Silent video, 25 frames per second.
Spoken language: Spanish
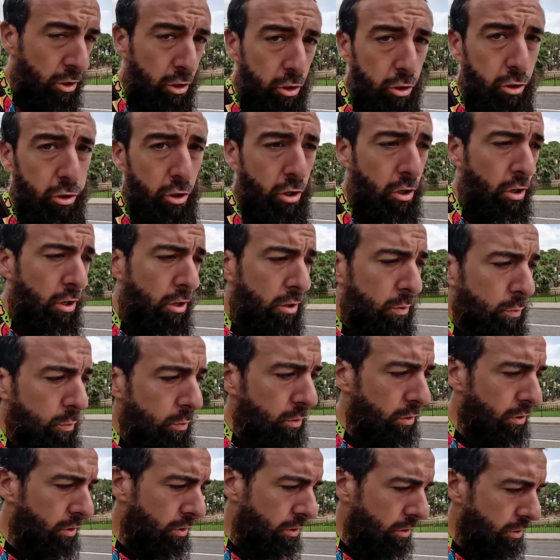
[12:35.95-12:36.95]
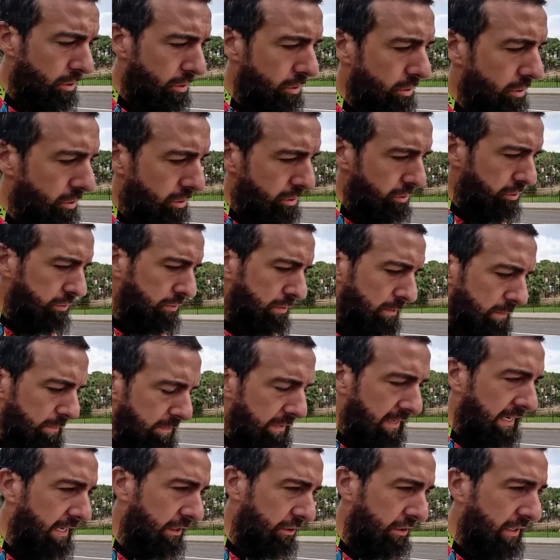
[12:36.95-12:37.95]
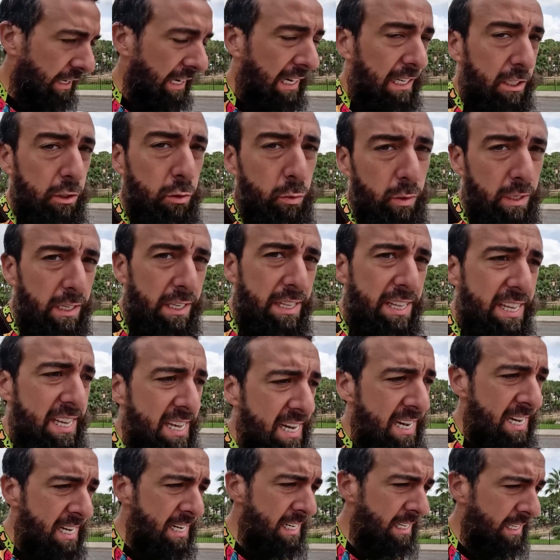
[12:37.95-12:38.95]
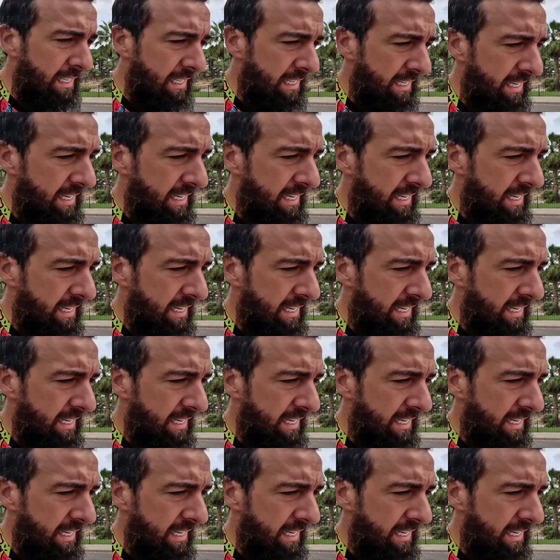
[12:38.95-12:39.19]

son unos, para que os hagáis una idea,